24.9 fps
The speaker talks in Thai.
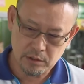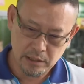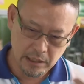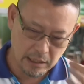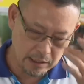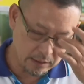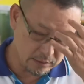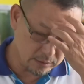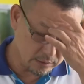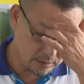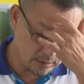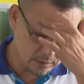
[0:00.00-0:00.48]

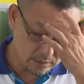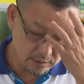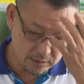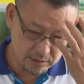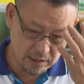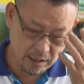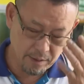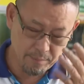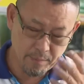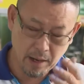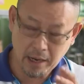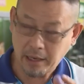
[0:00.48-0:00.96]
เชียง
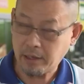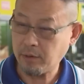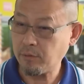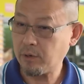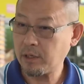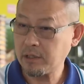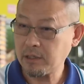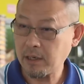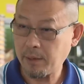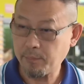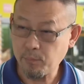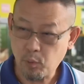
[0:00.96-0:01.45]
เชียงใหม่ห
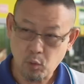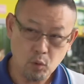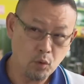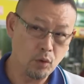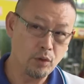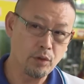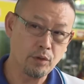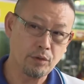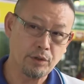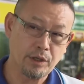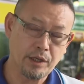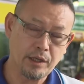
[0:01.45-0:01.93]
รือว่าลำ
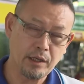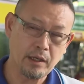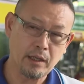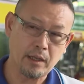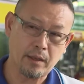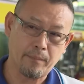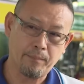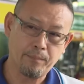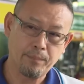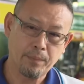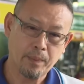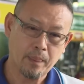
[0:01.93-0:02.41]
พูนตรงนี้
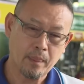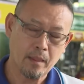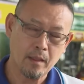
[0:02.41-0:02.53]
เนี่ย